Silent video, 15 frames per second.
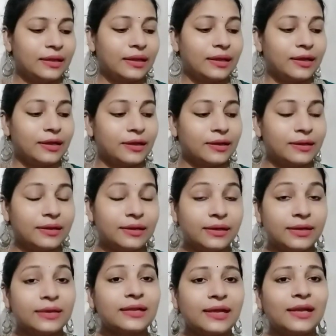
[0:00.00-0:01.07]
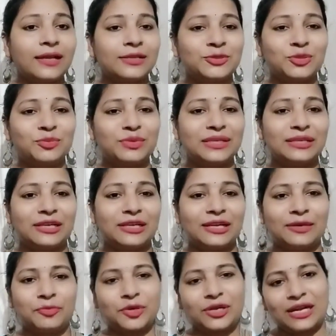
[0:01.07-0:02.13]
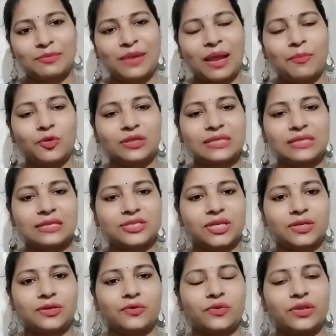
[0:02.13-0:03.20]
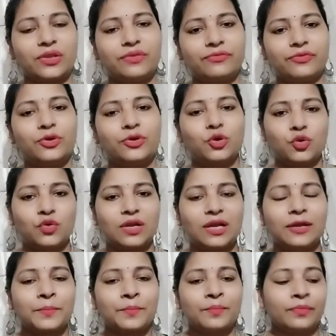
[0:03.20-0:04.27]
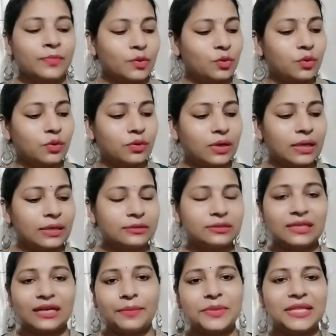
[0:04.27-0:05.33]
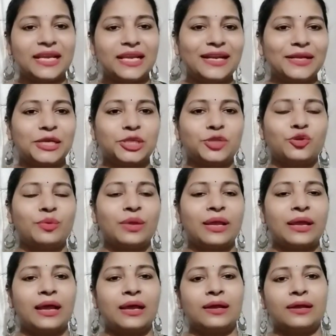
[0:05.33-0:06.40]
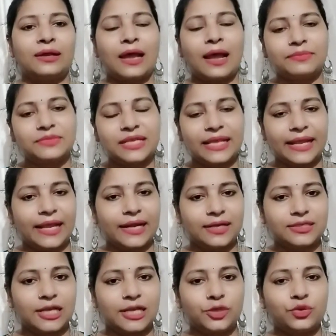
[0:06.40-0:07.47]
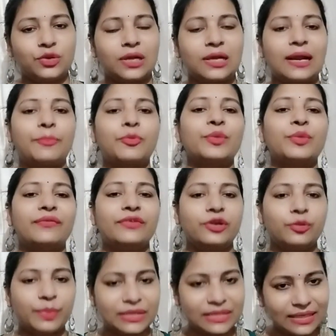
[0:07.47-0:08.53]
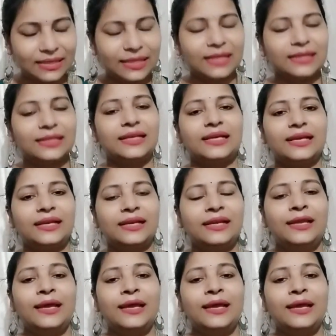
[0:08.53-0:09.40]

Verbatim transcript: गर्ल का जो भी प्रोडक्ट मैं आप लोग के साथ शेयर करूँगी वो होगा तो ज़रा भी देर ना करते हुए मैं आपसे ये कहना चाहती हूँ कि अगर आपको मेरा वीडियो पसंद आता है